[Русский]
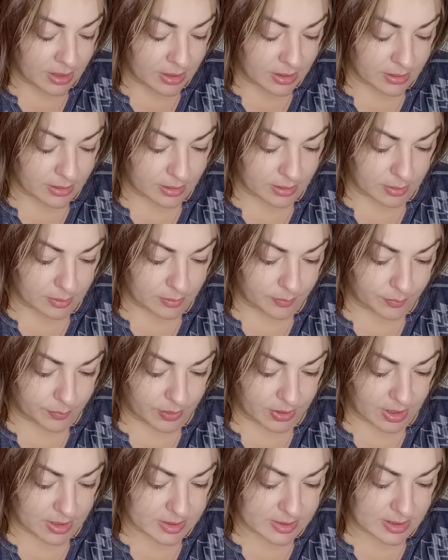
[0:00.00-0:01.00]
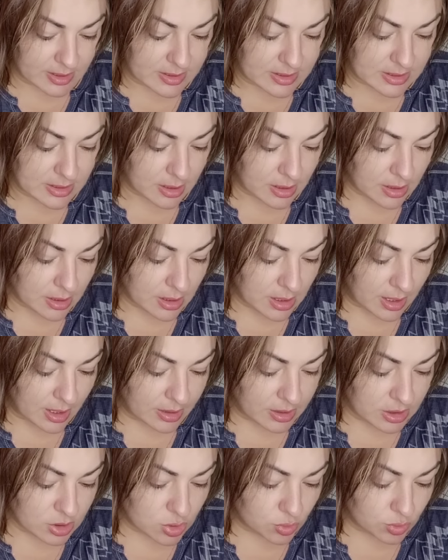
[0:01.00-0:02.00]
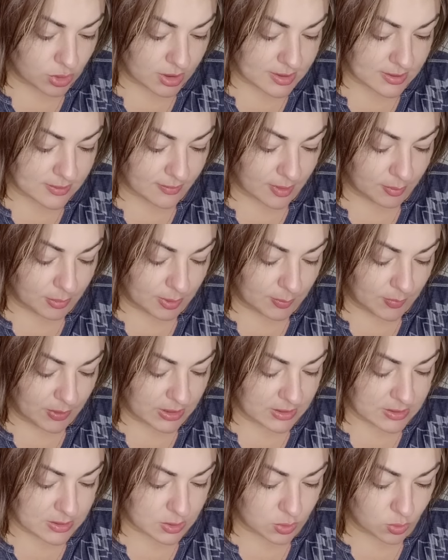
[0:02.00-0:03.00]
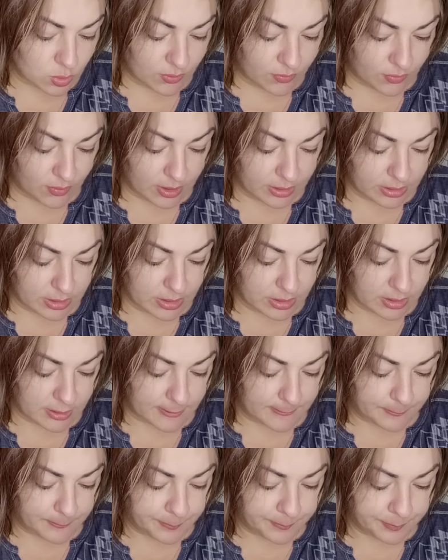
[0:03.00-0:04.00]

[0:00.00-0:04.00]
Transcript: э, показать. Они же у нас с вами бессульфатные,